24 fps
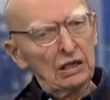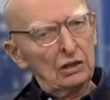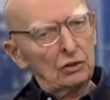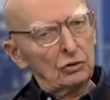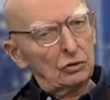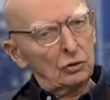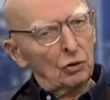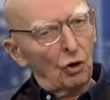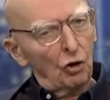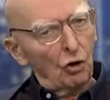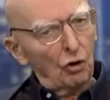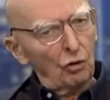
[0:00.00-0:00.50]
I
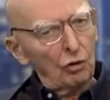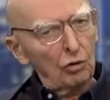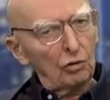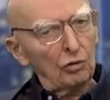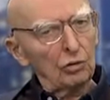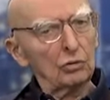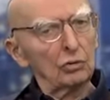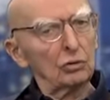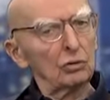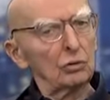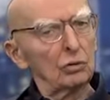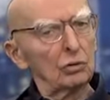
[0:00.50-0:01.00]
to
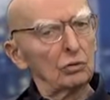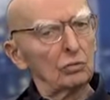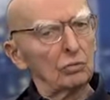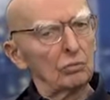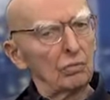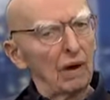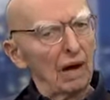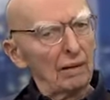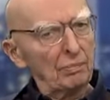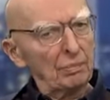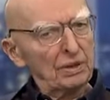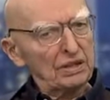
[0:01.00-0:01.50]

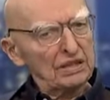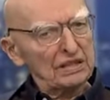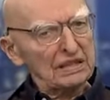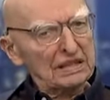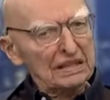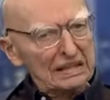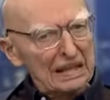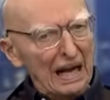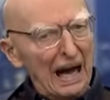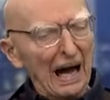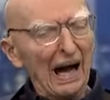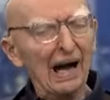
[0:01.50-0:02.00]
ma
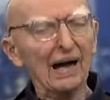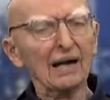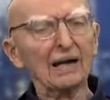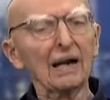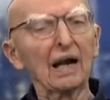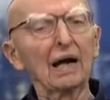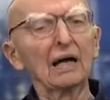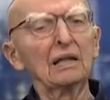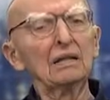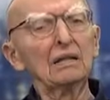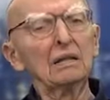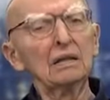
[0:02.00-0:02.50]
być
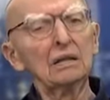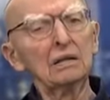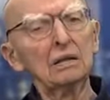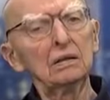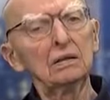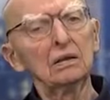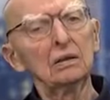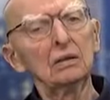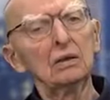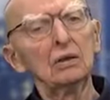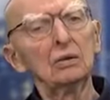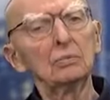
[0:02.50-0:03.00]
taran,
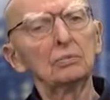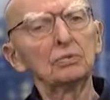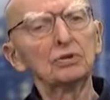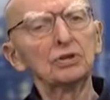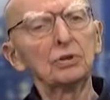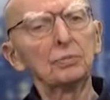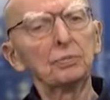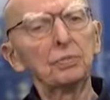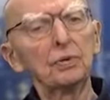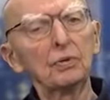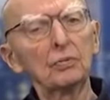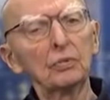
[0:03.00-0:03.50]

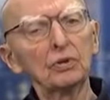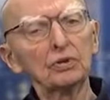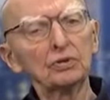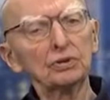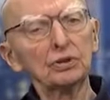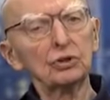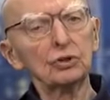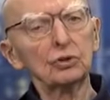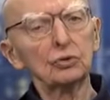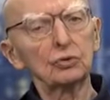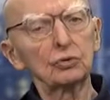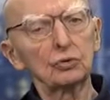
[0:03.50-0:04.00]
przy
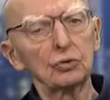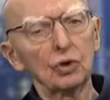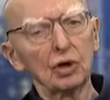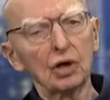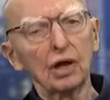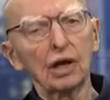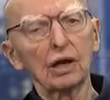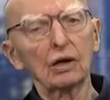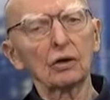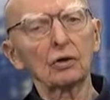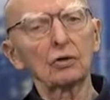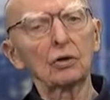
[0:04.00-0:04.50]
pomocy
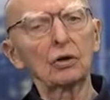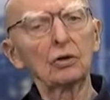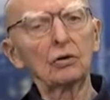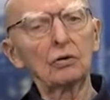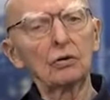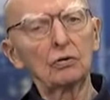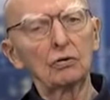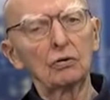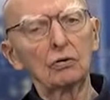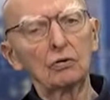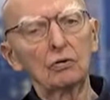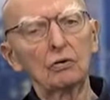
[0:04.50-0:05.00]

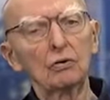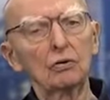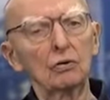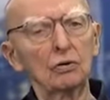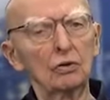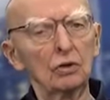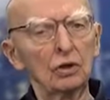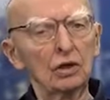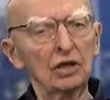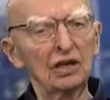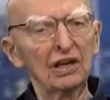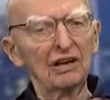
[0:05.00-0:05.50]
którego
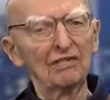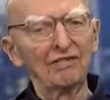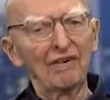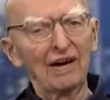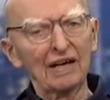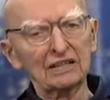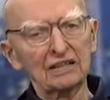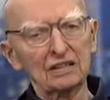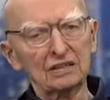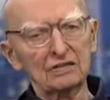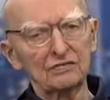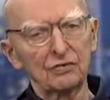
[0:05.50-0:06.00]

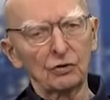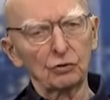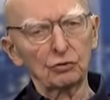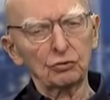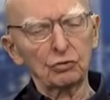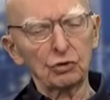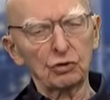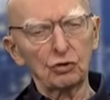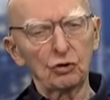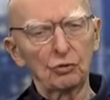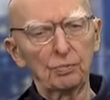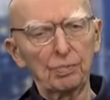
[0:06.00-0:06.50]
lewactwo,
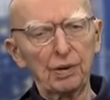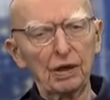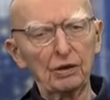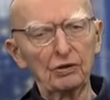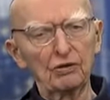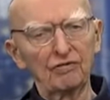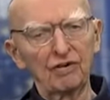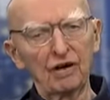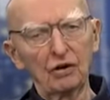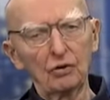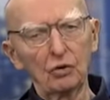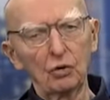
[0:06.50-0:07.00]
które
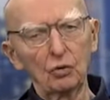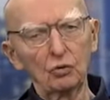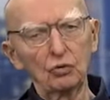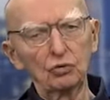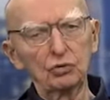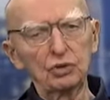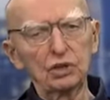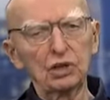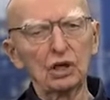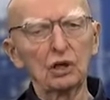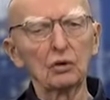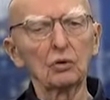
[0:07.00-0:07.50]
opanowało
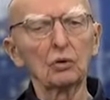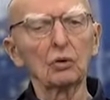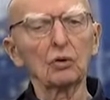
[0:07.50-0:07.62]
Unię